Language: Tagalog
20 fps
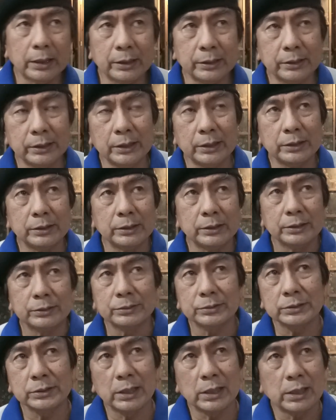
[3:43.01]
And then
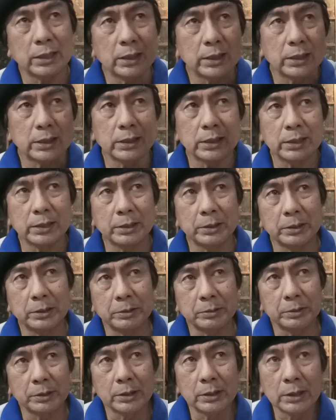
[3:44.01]
dito sa
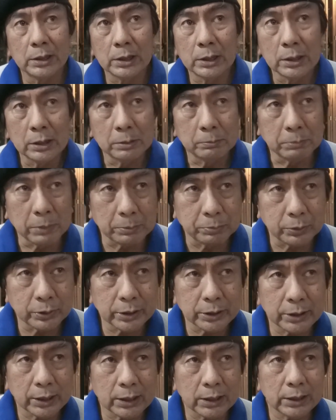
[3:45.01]

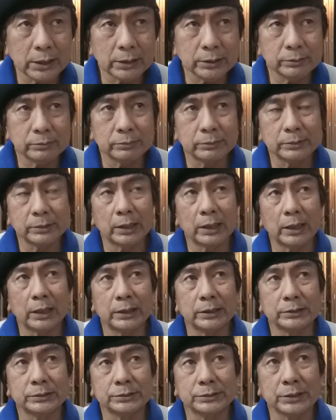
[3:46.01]
Babuyan Island
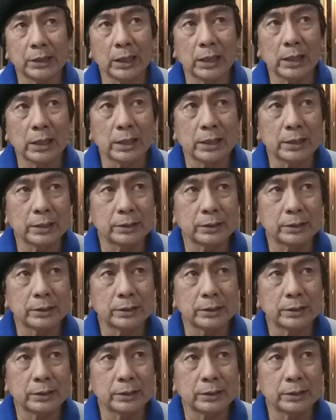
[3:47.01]
at sa